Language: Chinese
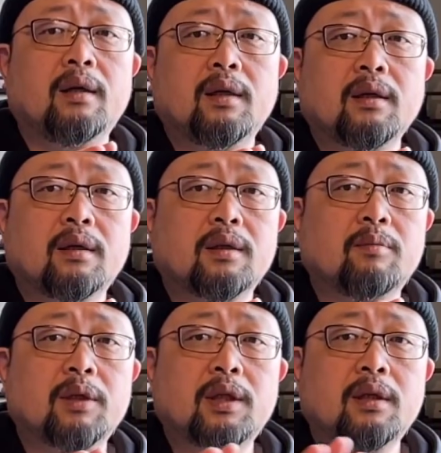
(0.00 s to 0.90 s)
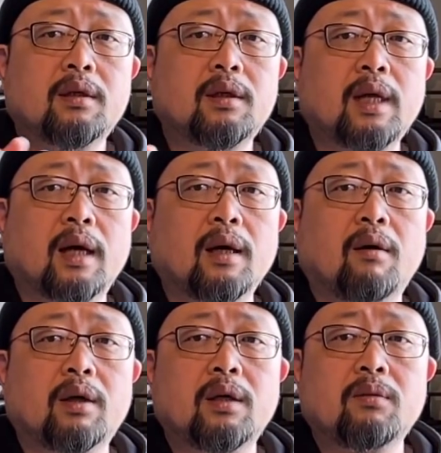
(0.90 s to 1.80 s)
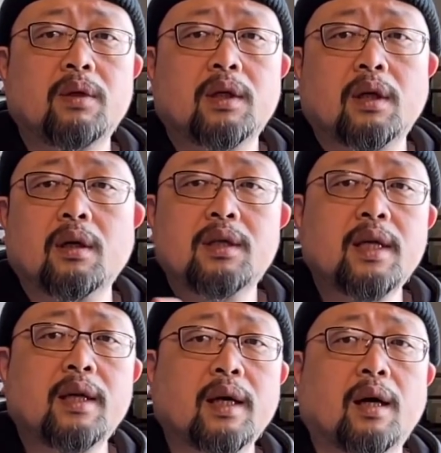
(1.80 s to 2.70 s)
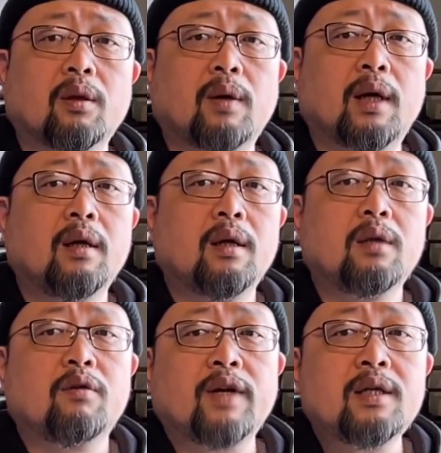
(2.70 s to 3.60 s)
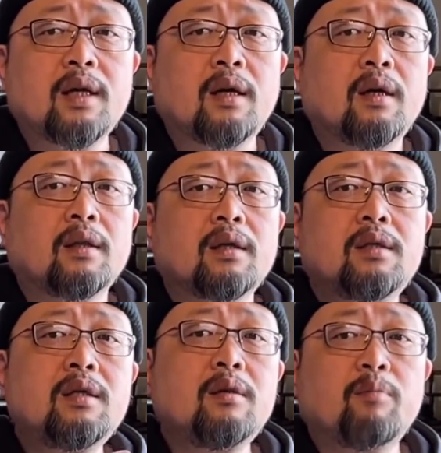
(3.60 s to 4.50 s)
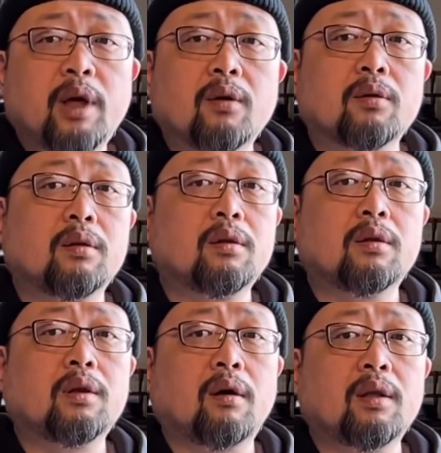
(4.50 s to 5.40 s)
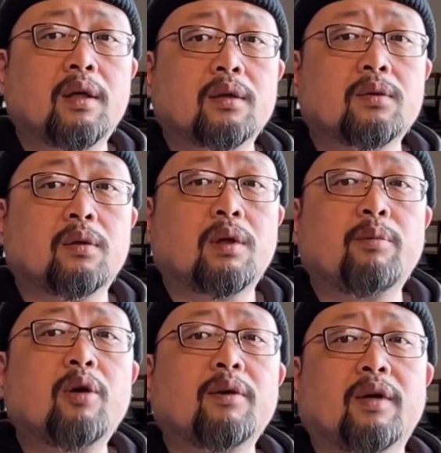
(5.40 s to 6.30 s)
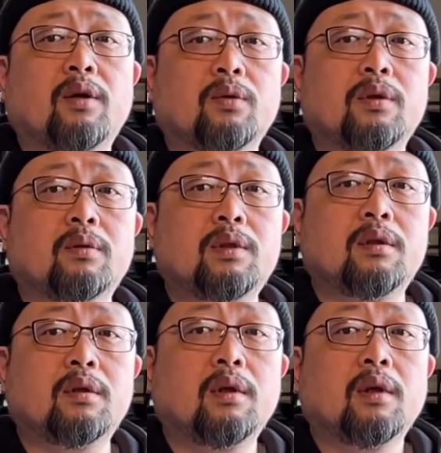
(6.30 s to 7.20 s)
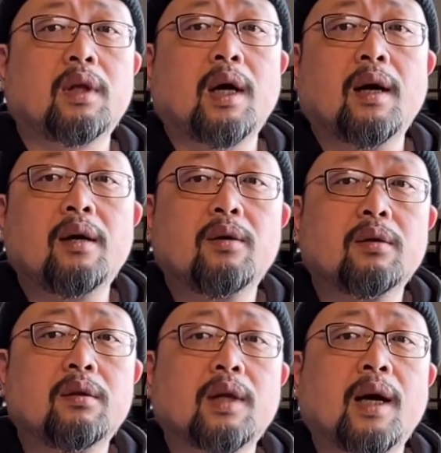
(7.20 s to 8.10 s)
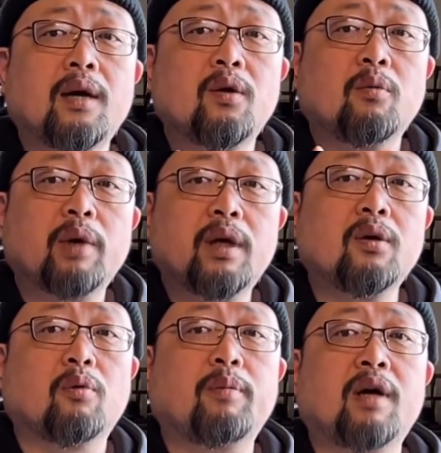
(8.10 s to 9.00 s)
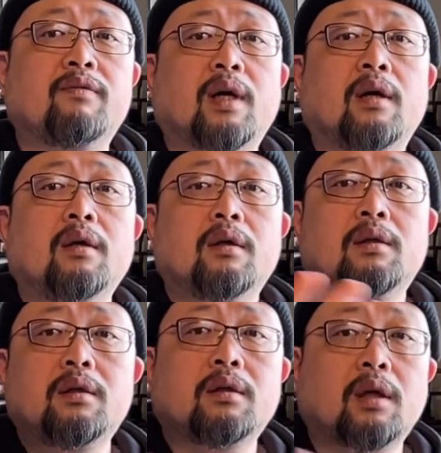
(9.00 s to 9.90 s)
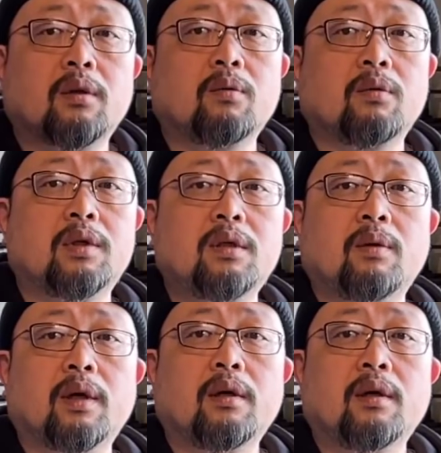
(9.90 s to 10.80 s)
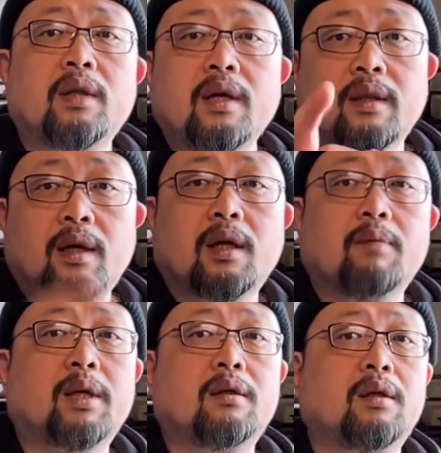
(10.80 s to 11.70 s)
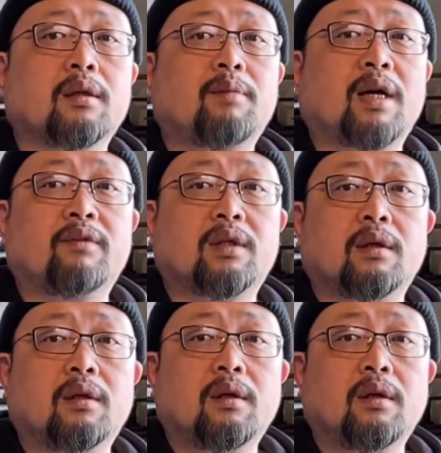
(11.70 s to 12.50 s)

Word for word: 这个什么这些养老啊这些东西，整个建立好的话，你会发现他既没有到了那个岁数，他没有办法有退休金，他又他又没有办法真正找到工作机会，那个才是他妈真正的麻烦事儿。